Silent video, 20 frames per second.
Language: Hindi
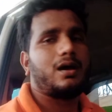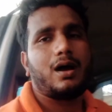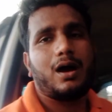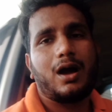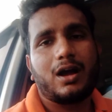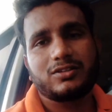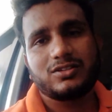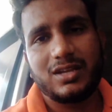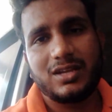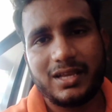
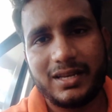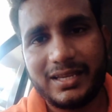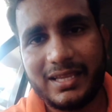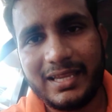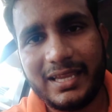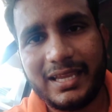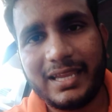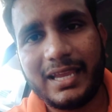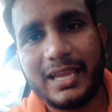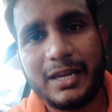ऑक्सिलरी
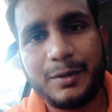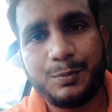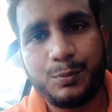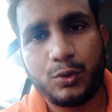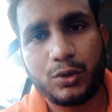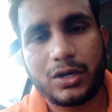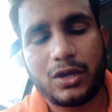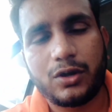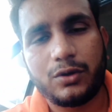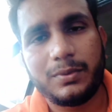
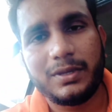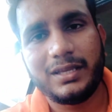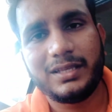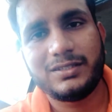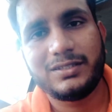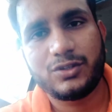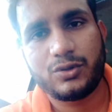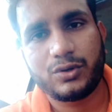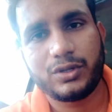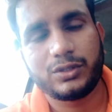इनपुट को भी
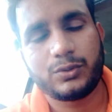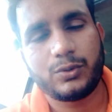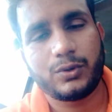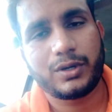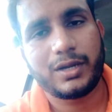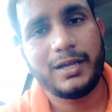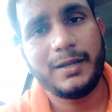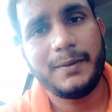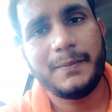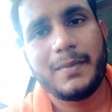ज़रूरत
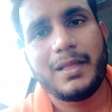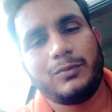होगा